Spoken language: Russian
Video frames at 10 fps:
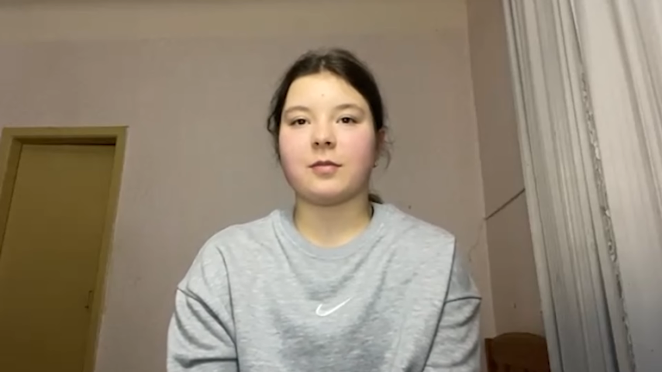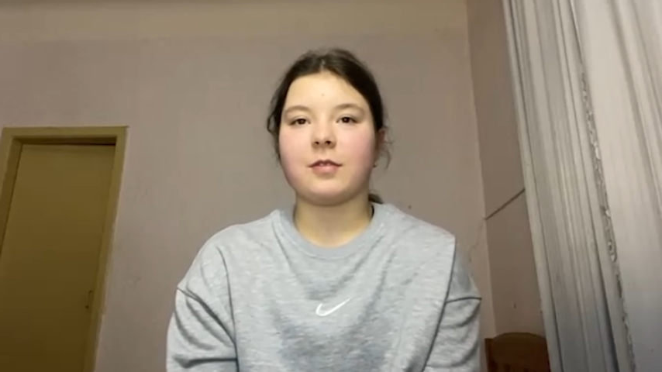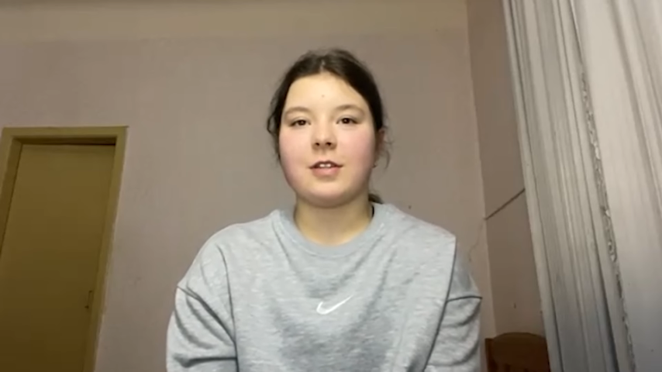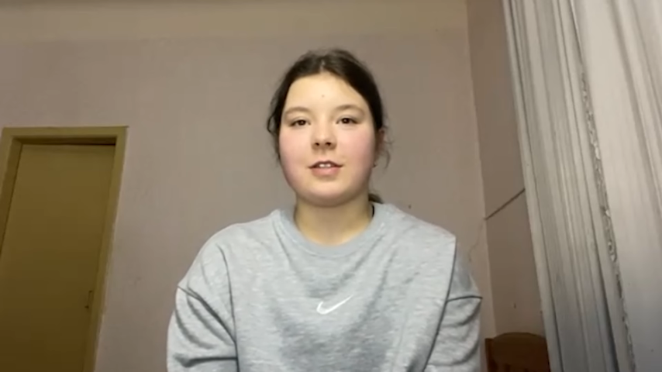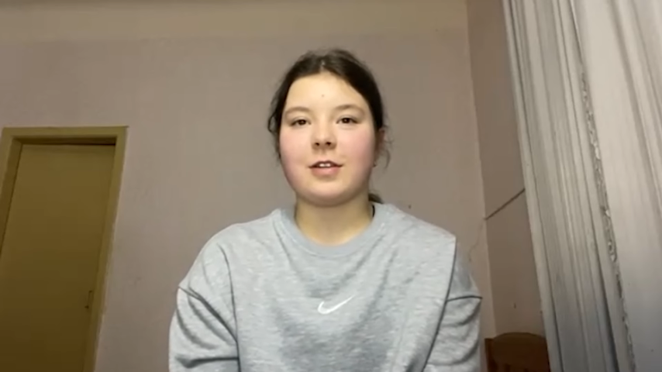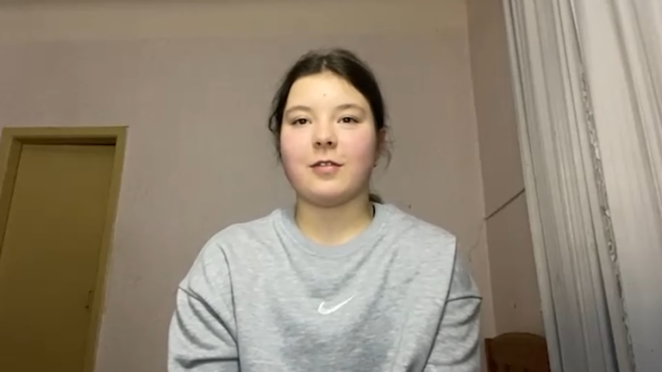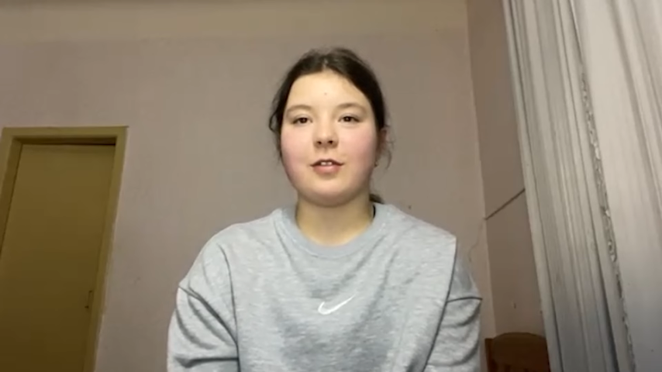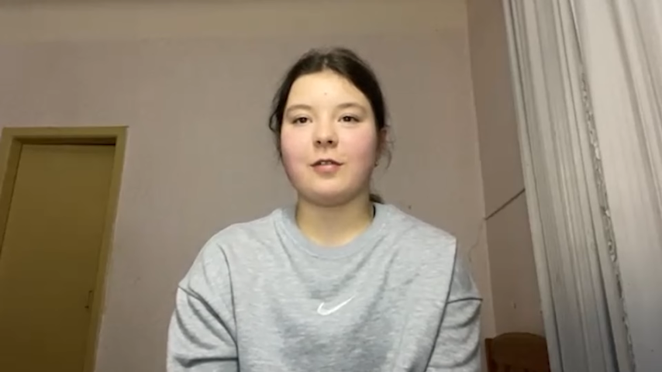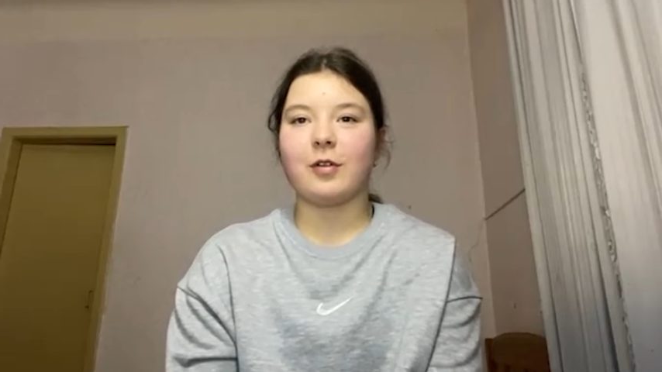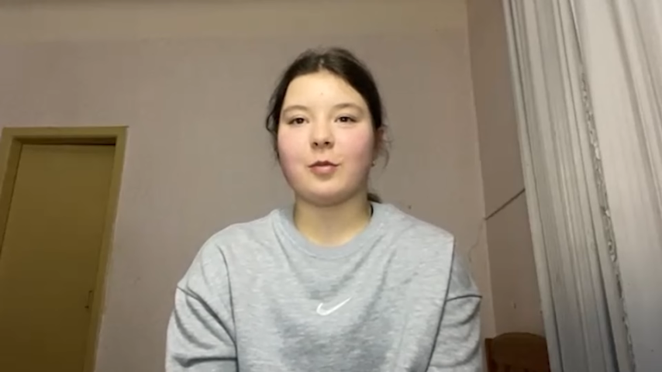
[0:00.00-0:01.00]
завидовали,
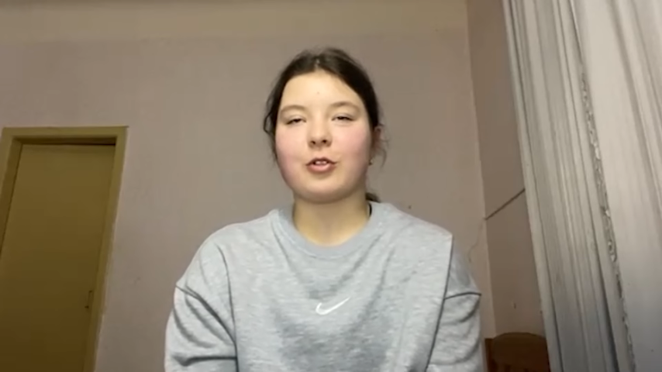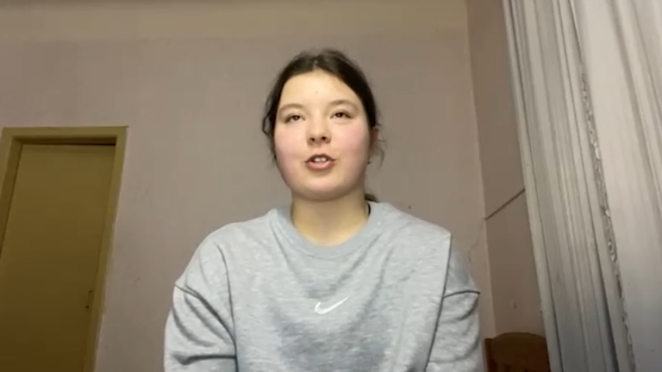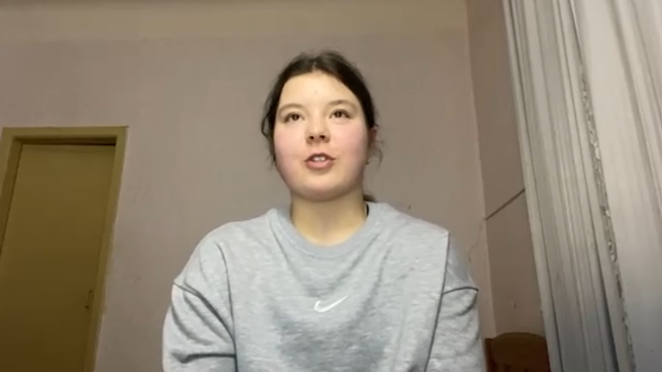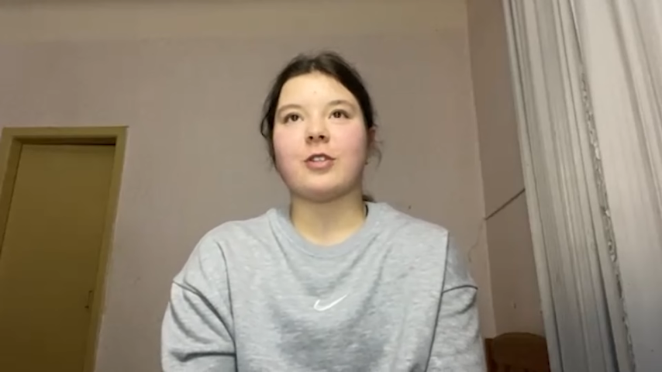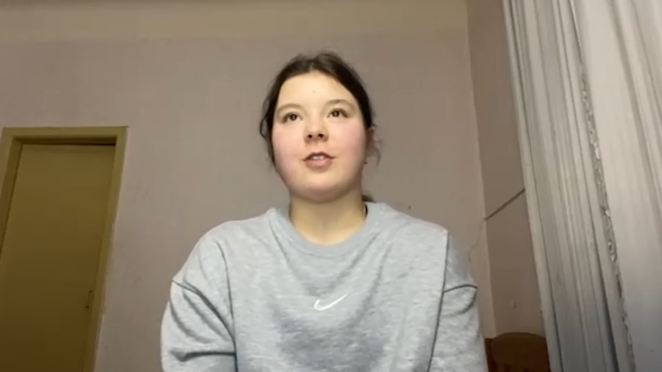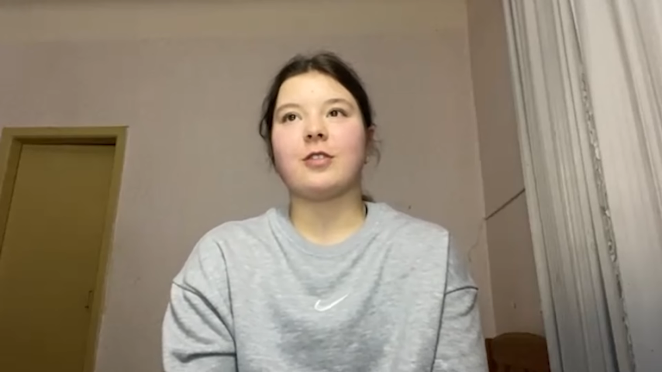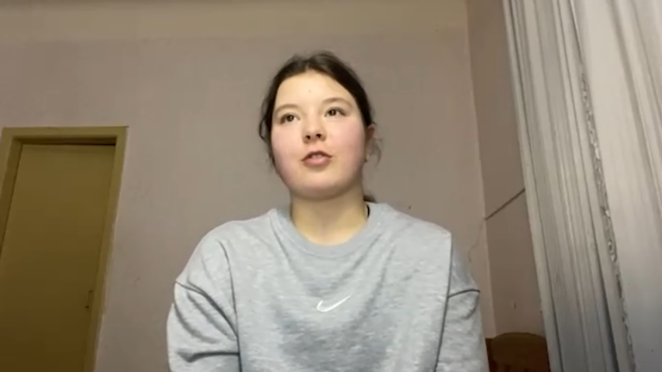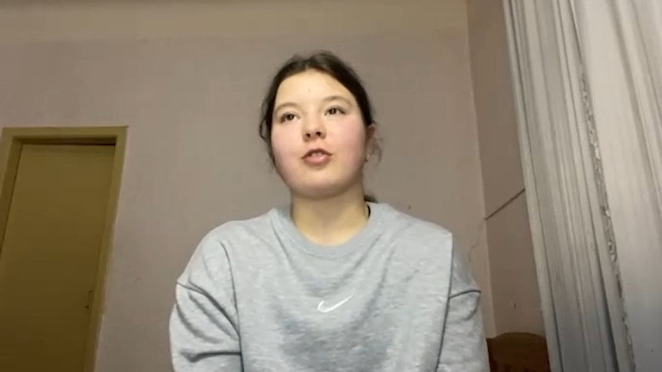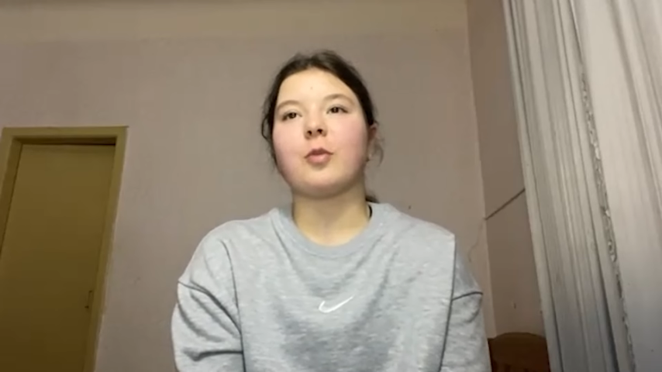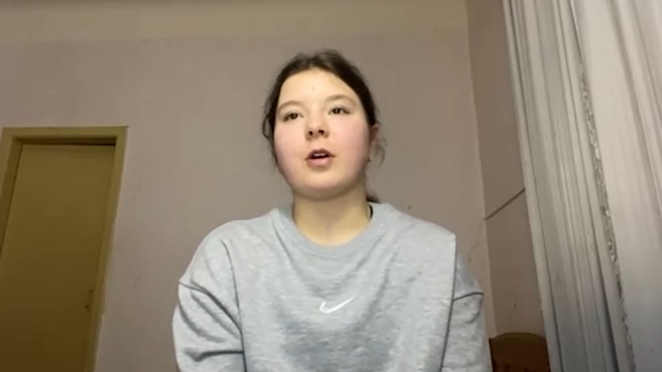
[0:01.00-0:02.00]
может, и что-то
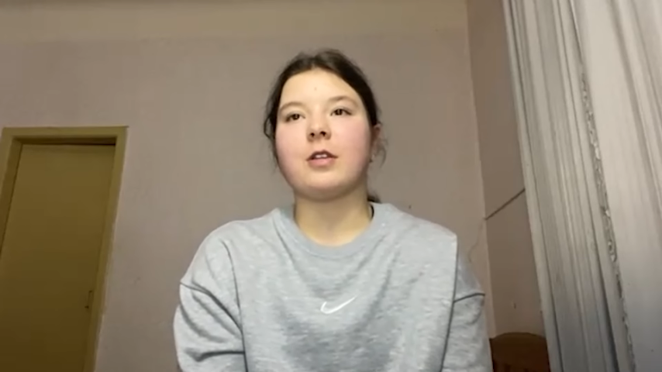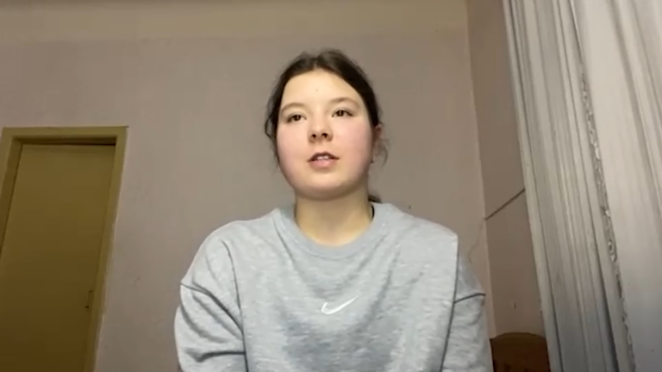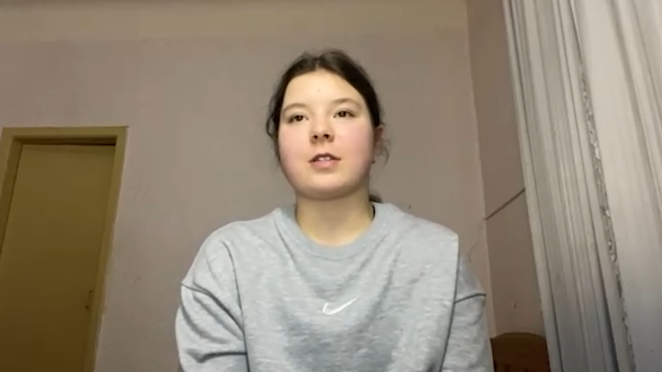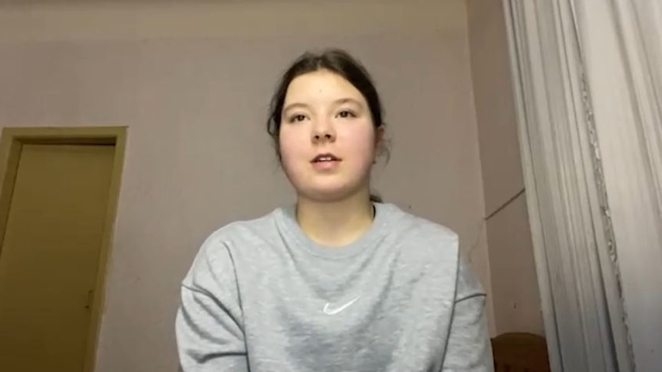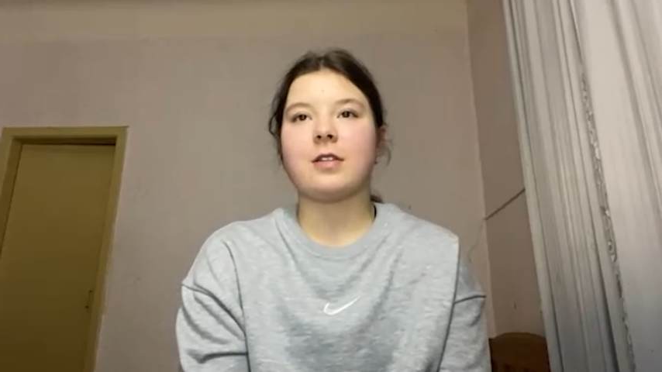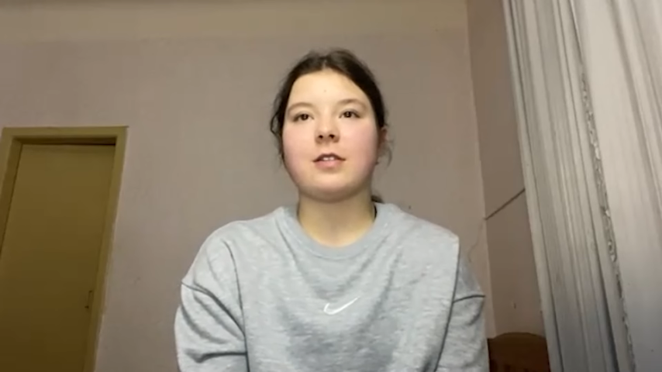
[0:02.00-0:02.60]
могли сказать.